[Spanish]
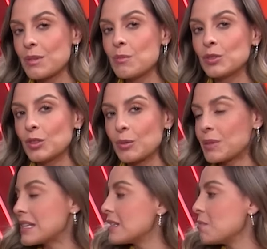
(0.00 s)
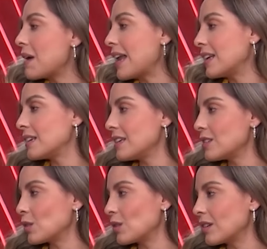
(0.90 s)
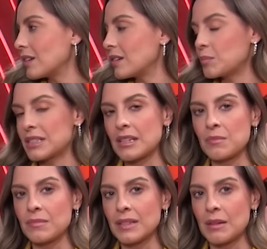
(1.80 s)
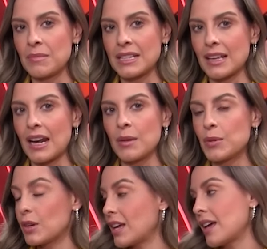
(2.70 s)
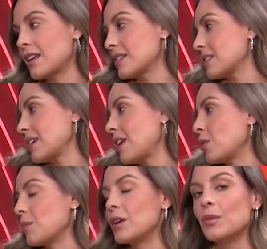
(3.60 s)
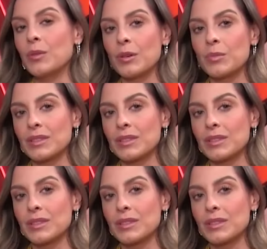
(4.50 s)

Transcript: mi motor principal y son pues en, mi escala de prioridades el número uno,